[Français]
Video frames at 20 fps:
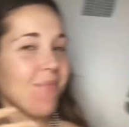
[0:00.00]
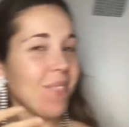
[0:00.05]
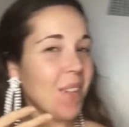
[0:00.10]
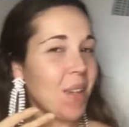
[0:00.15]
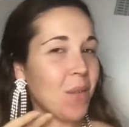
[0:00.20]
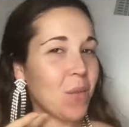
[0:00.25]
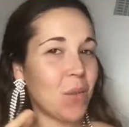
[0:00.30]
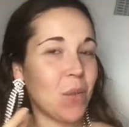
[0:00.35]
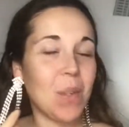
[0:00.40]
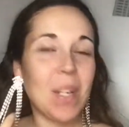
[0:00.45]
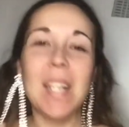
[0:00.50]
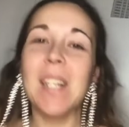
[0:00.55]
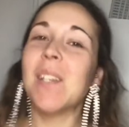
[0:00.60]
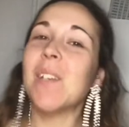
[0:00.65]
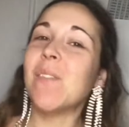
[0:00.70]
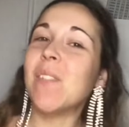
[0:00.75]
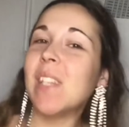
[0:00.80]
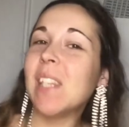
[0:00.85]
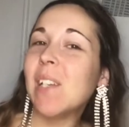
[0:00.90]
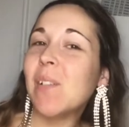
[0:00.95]
Vous aurez
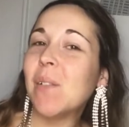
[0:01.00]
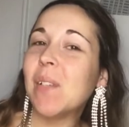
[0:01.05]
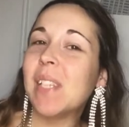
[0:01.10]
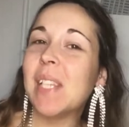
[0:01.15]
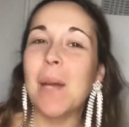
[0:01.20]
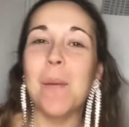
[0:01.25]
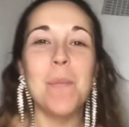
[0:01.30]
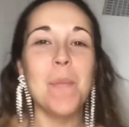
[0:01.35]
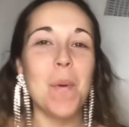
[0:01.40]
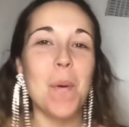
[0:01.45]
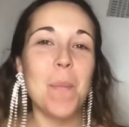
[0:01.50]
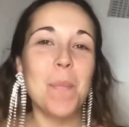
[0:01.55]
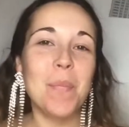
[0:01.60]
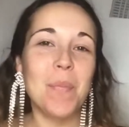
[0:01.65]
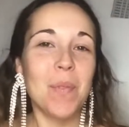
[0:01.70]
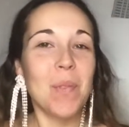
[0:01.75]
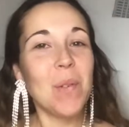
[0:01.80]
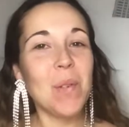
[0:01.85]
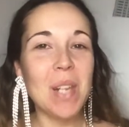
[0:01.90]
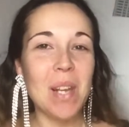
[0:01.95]
deviné le thème
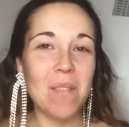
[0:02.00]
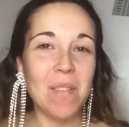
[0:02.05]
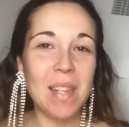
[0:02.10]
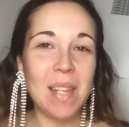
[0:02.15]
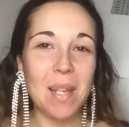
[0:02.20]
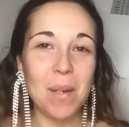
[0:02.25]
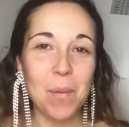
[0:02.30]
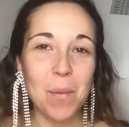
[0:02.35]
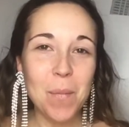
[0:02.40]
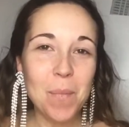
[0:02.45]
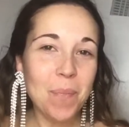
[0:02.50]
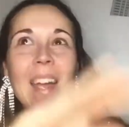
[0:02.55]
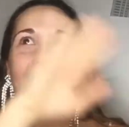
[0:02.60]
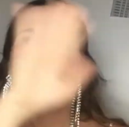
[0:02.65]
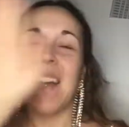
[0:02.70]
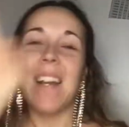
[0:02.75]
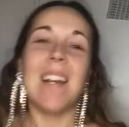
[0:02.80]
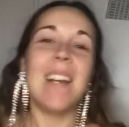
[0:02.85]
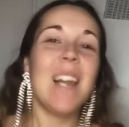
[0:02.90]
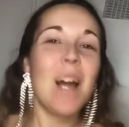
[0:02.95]
de la vidéo,
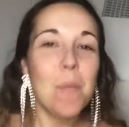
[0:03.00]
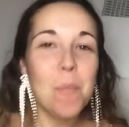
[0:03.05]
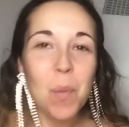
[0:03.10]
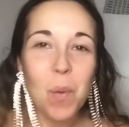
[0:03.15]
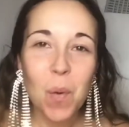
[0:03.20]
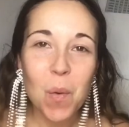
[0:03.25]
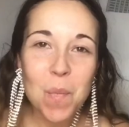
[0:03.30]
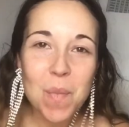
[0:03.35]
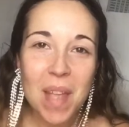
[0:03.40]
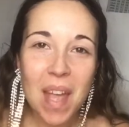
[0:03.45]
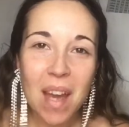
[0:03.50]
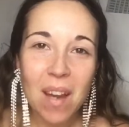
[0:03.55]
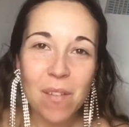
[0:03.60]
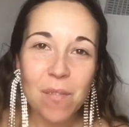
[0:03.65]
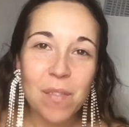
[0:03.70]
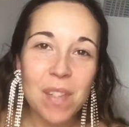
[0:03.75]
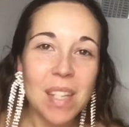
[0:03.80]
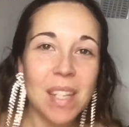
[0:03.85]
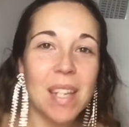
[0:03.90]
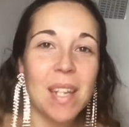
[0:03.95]
la première
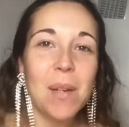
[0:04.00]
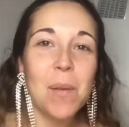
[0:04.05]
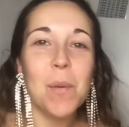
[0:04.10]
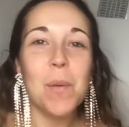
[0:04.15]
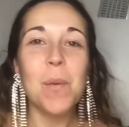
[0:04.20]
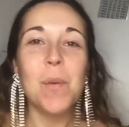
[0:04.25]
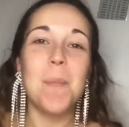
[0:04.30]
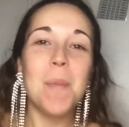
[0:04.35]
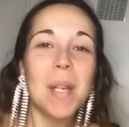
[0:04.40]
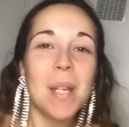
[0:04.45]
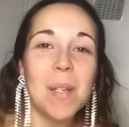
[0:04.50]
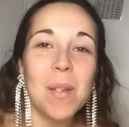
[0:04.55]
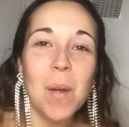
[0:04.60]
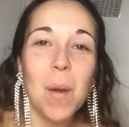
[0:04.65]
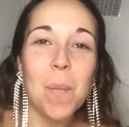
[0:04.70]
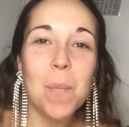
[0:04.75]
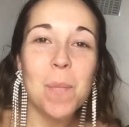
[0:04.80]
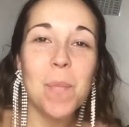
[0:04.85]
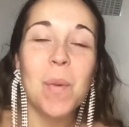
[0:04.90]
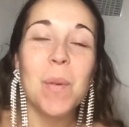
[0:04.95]
vidéo
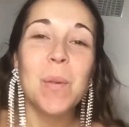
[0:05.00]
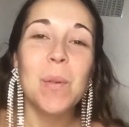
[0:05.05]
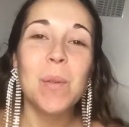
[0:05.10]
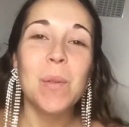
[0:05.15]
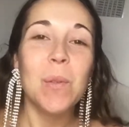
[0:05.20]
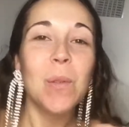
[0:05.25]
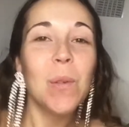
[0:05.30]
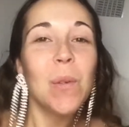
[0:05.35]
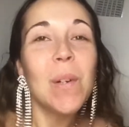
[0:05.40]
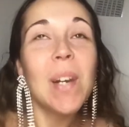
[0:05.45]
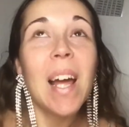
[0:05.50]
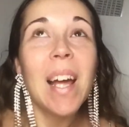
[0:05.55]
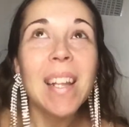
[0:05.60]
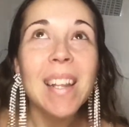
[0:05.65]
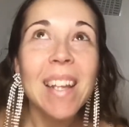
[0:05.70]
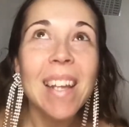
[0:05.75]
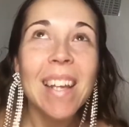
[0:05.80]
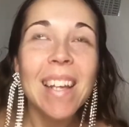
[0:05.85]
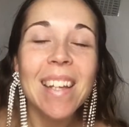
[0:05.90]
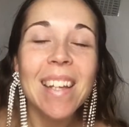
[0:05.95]
make-up de
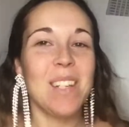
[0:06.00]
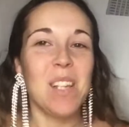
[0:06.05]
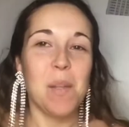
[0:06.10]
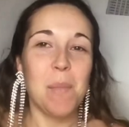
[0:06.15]
l'année.